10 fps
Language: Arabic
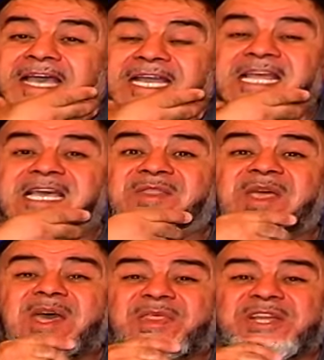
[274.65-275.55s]

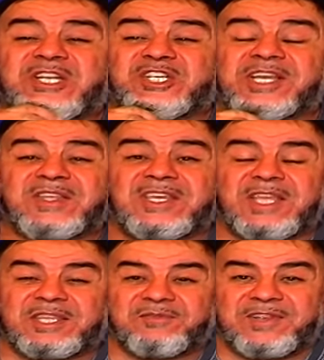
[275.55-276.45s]
الأحداث
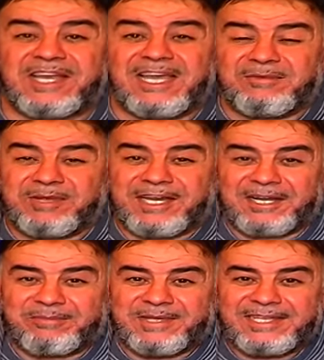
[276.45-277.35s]
الجديدة في العالم
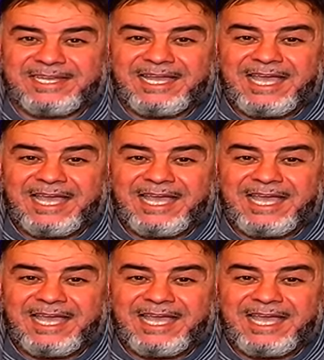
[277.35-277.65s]
العربي